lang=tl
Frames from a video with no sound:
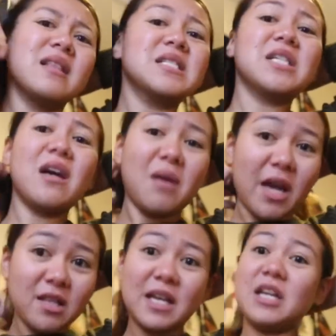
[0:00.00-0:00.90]
Tsaka
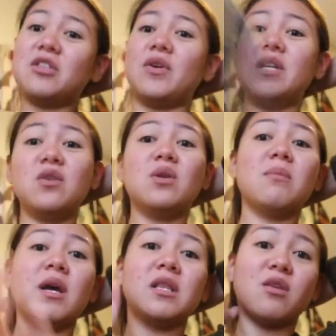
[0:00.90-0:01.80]
kahit ganito, hindi ko na
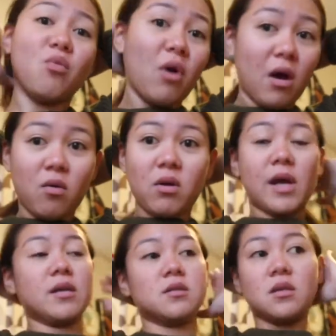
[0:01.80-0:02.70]
makita yung mukha ko,
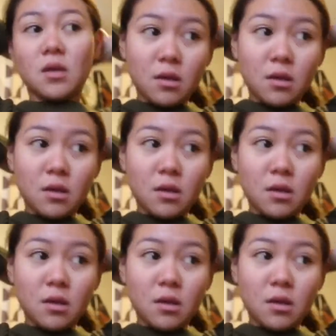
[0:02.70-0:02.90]
guys.